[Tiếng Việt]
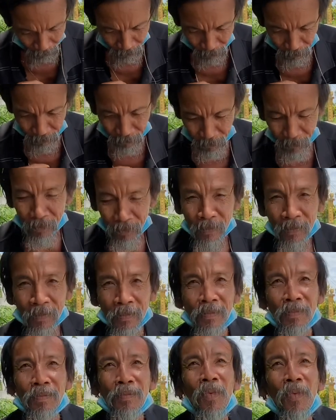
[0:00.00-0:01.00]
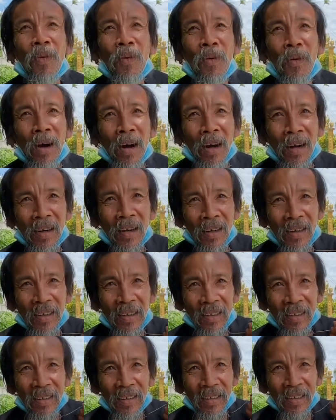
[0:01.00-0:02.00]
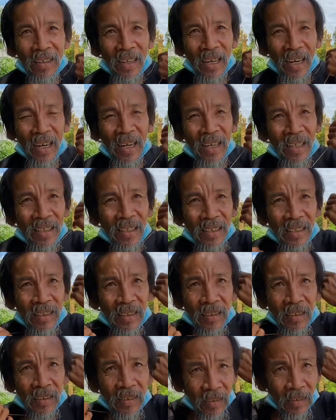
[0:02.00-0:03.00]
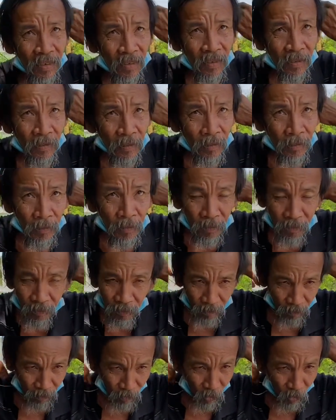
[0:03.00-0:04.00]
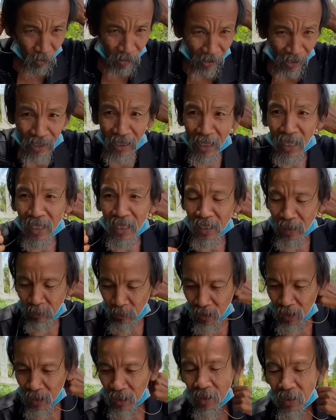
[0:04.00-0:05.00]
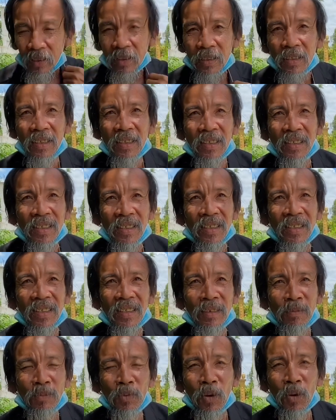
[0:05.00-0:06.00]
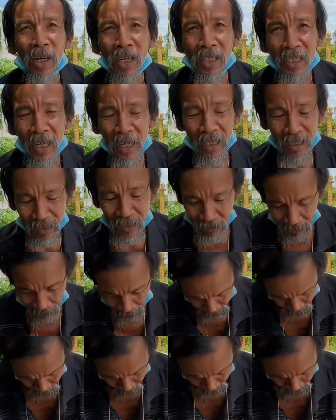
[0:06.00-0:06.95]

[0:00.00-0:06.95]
bùa hả? bùa đó là để cái gì chú à. bùa đó là bùa gì chú bùa gãy tay làm hết dạ bùa gãy tay là làm cho